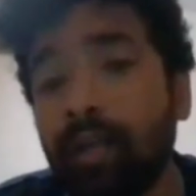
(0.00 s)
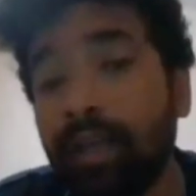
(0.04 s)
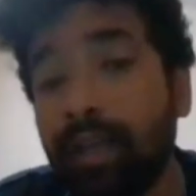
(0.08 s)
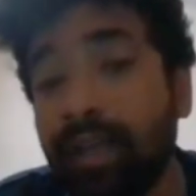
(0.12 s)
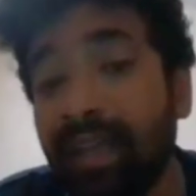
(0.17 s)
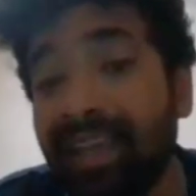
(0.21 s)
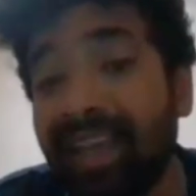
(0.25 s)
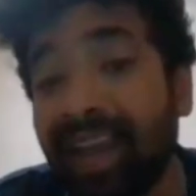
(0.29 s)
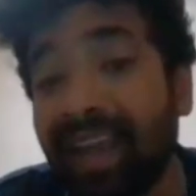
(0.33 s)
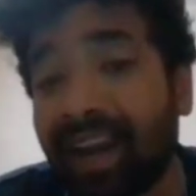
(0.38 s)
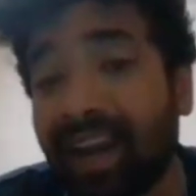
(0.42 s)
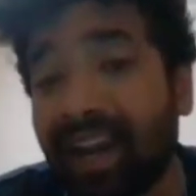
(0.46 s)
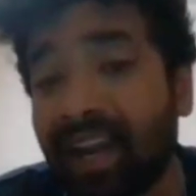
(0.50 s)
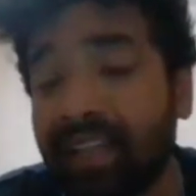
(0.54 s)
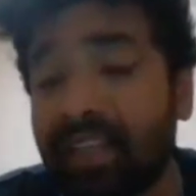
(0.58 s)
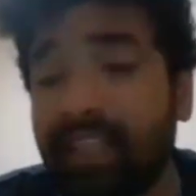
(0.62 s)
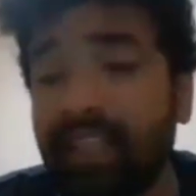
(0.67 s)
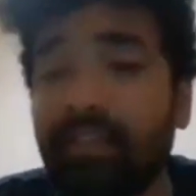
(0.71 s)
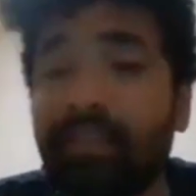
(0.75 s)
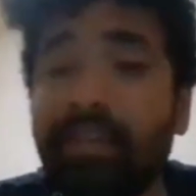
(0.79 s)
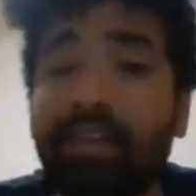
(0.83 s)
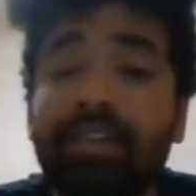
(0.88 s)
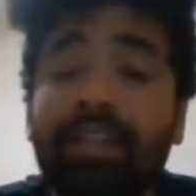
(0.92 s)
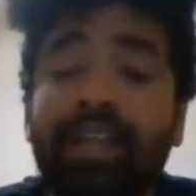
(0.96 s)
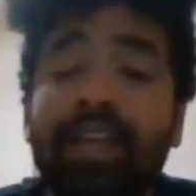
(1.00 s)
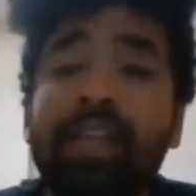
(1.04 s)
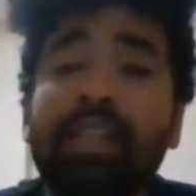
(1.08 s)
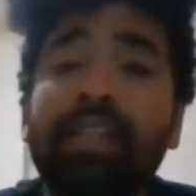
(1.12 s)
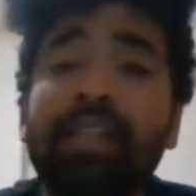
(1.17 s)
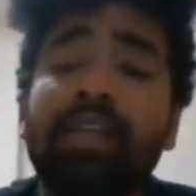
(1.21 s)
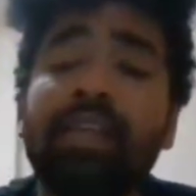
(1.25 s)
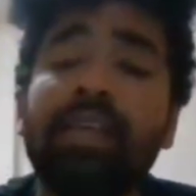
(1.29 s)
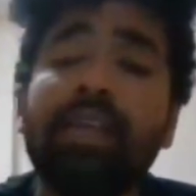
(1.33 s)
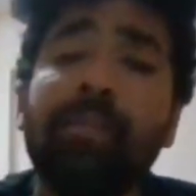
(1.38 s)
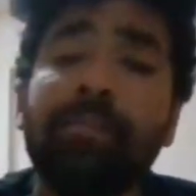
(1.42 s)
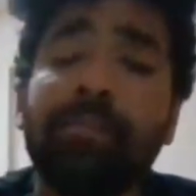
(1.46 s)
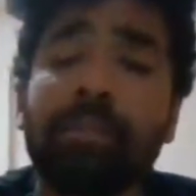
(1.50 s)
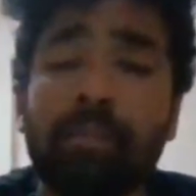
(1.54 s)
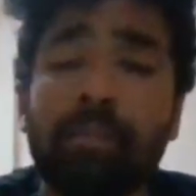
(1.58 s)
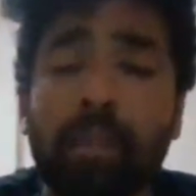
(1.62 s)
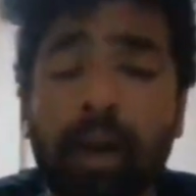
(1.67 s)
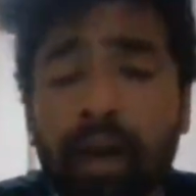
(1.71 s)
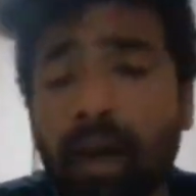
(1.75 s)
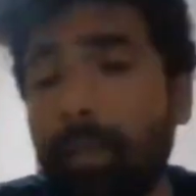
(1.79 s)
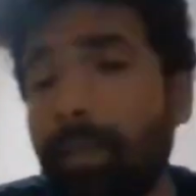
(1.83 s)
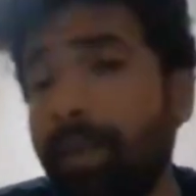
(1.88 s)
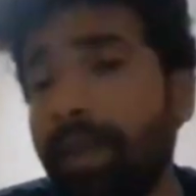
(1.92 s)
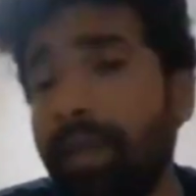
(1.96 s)
ఈ ఎండల తీవ్రత అనేది
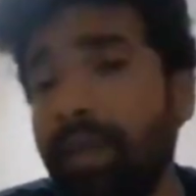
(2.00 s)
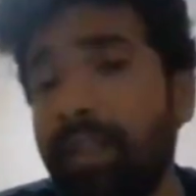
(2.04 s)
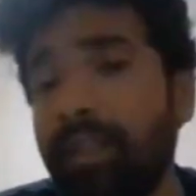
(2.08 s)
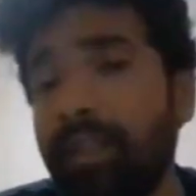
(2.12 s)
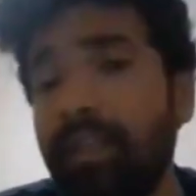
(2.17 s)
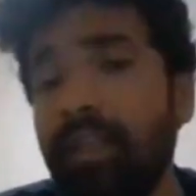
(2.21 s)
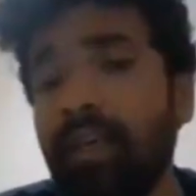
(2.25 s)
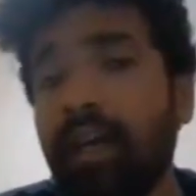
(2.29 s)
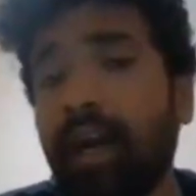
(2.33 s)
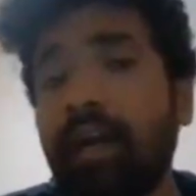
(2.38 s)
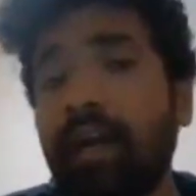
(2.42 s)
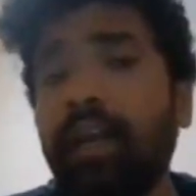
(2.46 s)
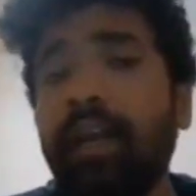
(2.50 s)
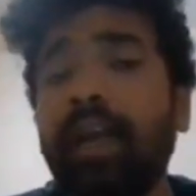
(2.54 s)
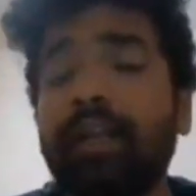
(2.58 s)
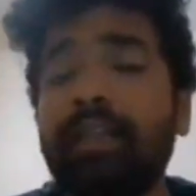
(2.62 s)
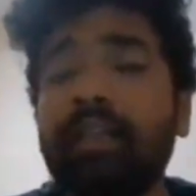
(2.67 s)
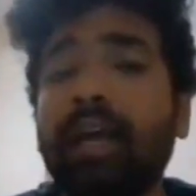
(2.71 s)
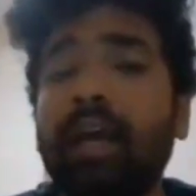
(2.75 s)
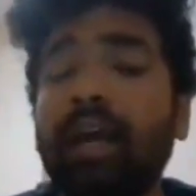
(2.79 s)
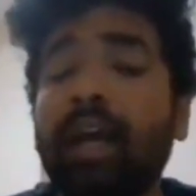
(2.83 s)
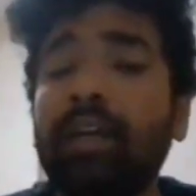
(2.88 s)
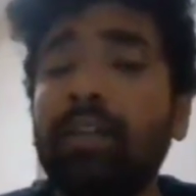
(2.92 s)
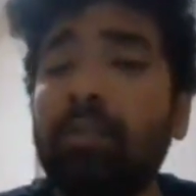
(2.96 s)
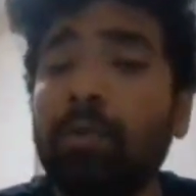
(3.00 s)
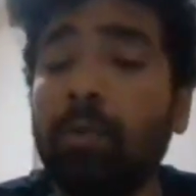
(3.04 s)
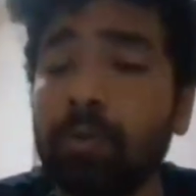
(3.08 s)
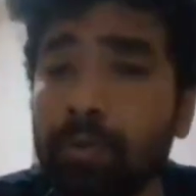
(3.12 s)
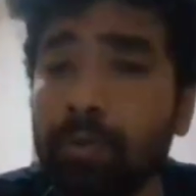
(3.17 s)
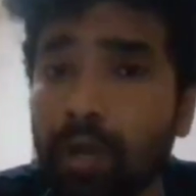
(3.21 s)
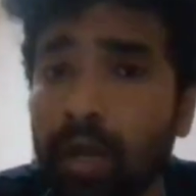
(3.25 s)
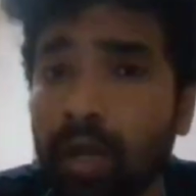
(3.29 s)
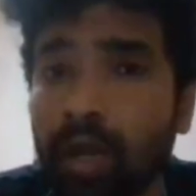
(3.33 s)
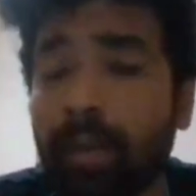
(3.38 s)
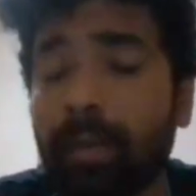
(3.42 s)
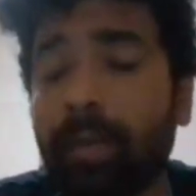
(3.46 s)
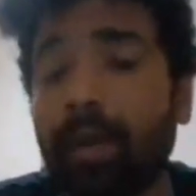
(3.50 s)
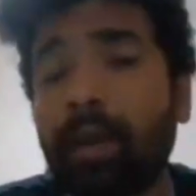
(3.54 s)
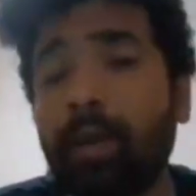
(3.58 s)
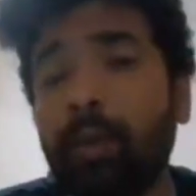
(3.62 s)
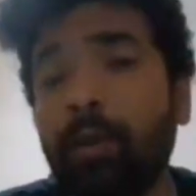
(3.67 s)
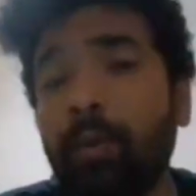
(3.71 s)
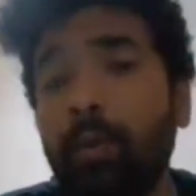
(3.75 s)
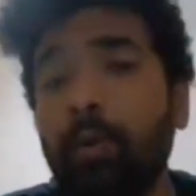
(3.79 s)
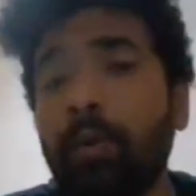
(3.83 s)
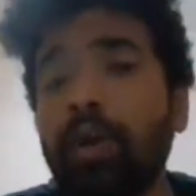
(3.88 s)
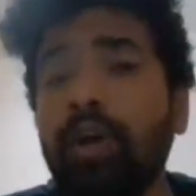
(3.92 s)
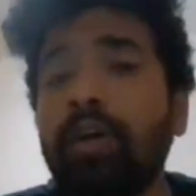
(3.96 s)
బాగా పెరిగింది అంటే గత ఐదు రోజులుగా
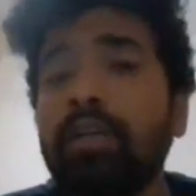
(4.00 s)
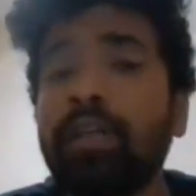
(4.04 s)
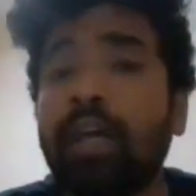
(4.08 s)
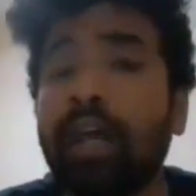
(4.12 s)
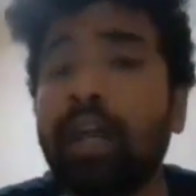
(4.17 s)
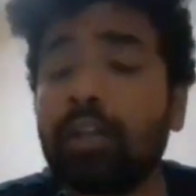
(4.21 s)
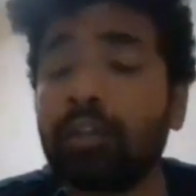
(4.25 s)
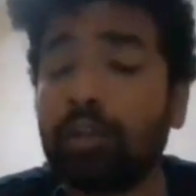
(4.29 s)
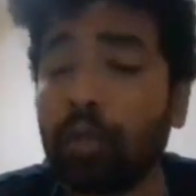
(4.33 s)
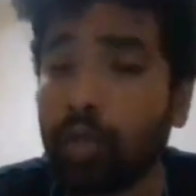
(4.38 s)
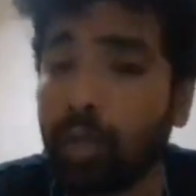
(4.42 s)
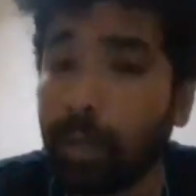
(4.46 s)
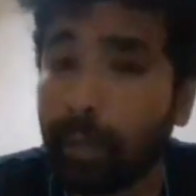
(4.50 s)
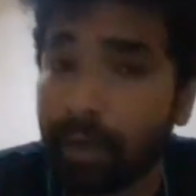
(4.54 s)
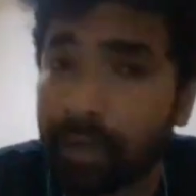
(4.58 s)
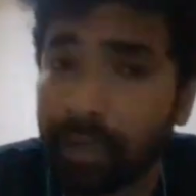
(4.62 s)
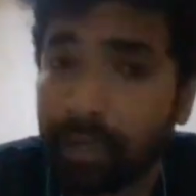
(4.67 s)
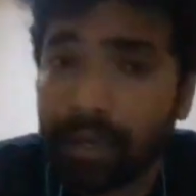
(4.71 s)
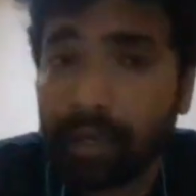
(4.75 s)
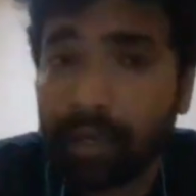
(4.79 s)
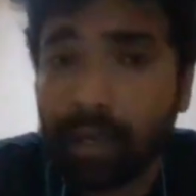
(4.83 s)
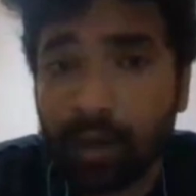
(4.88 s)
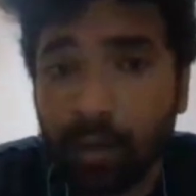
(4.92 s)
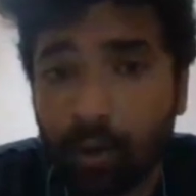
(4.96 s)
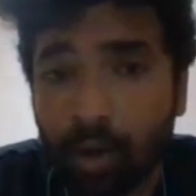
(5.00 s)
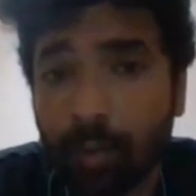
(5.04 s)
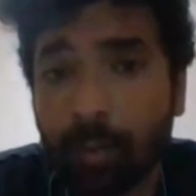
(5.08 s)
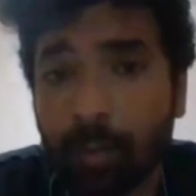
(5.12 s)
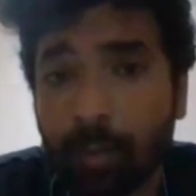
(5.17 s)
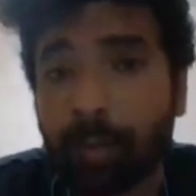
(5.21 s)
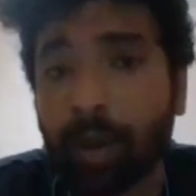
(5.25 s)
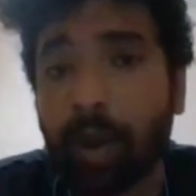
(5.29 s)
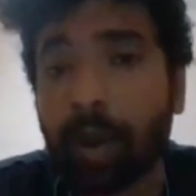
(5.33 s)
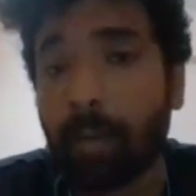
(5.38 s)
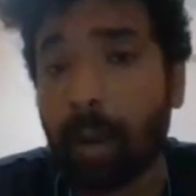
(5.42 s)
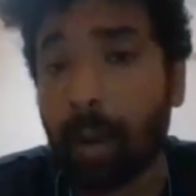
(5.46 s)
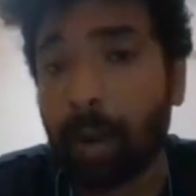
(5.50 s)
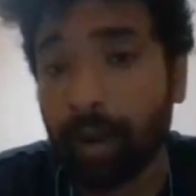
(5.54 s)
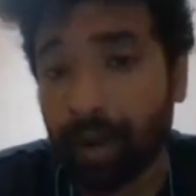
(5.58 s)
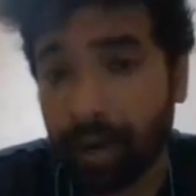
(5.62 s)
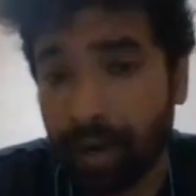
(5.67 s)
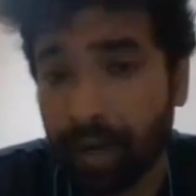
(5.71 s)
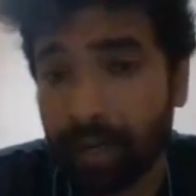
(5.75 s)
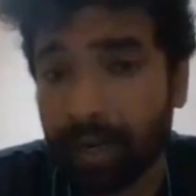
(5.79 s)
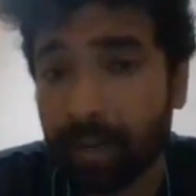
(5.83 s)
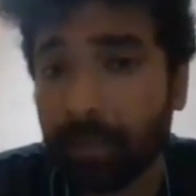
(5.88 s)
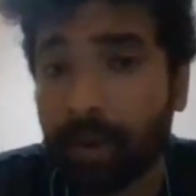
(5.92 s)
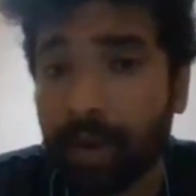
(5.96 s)
మనకు చాలా చోట్ల మనకి ఎండలు కూడా బాగా
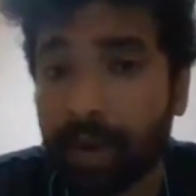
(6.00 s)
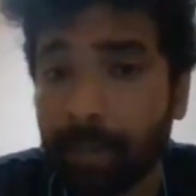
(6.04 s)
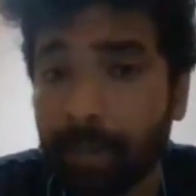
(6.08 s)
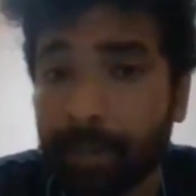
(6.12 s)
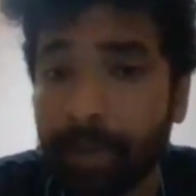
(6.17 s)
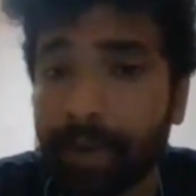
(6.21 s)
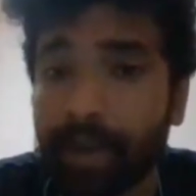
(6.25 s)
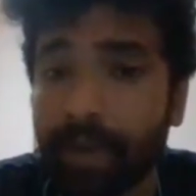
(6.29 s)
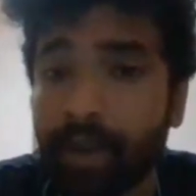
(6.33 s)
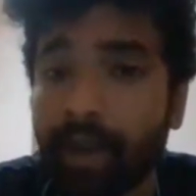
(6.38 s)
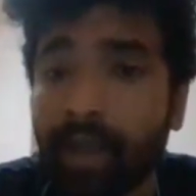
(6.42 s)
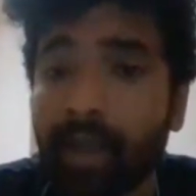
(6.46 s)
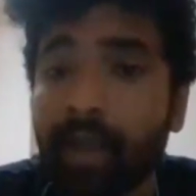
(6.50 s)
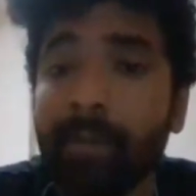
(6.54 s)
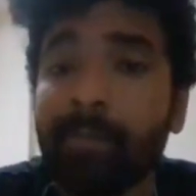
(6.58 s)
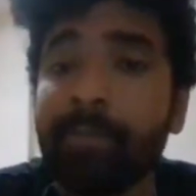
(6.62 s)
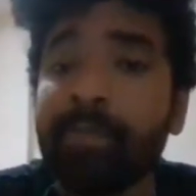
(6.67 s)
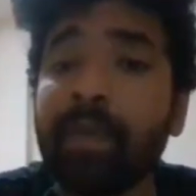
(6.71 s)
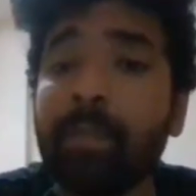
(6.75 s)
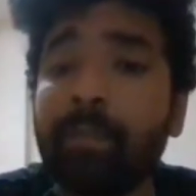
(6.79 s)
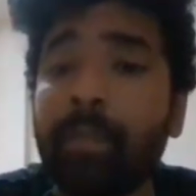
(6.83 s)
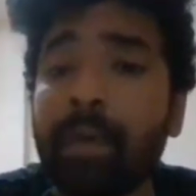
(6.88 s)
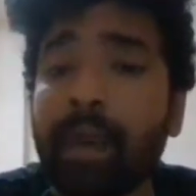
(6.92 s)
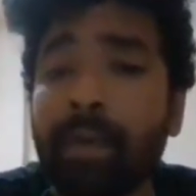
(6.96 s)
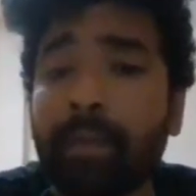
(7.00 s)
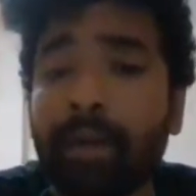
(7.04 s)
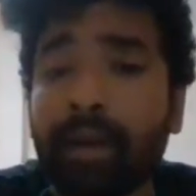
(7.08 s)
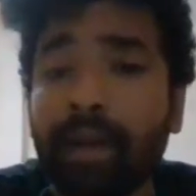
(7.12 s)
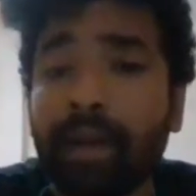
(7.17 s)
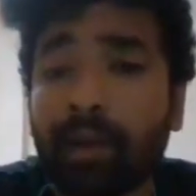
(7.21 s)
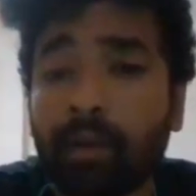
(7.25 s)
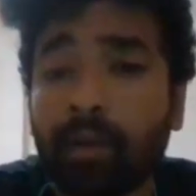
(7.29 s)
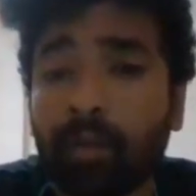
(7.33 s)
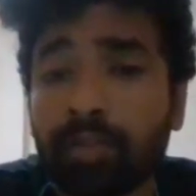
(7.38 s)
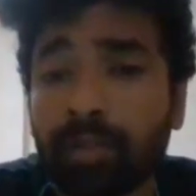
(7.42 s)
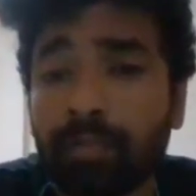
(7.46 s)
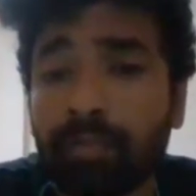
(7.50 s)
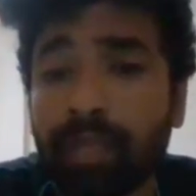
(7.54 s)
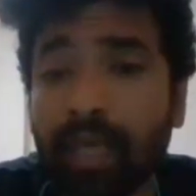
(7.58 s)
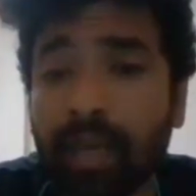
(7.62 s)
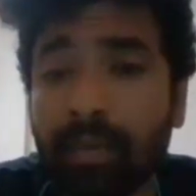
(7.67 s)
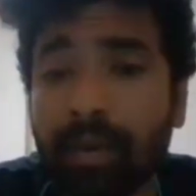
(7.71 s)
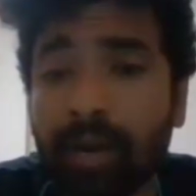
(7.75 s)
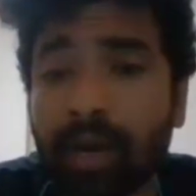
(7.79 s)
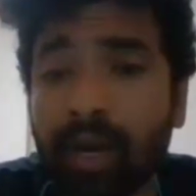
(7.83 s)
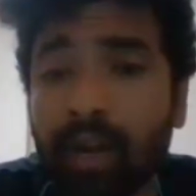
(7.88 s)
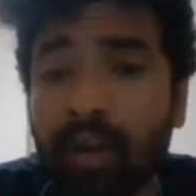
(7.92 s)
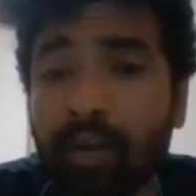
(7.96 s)
అంటే బాగా పెరిగినాయి ఇప్పుడేమంటే కొంచెం
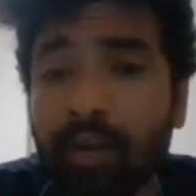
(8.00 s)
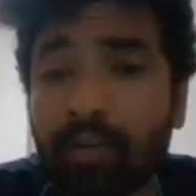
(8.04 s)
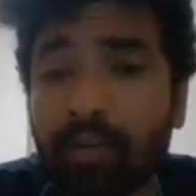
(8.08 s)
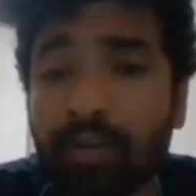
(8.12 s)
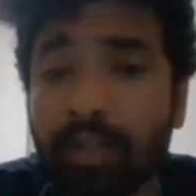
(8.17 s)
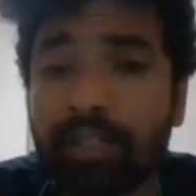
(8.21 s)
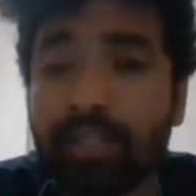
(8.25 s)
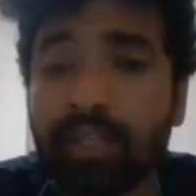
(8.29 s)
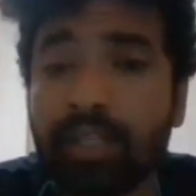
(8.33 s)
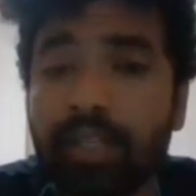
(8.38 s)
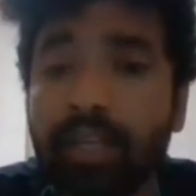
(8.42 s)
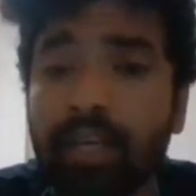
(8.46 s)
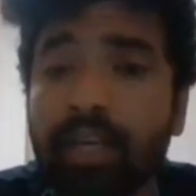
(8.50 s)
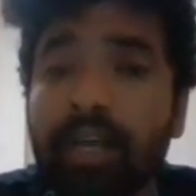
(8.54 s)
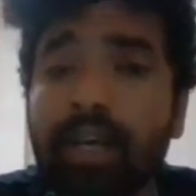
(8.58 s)
తేవగాలు వచ్చేసి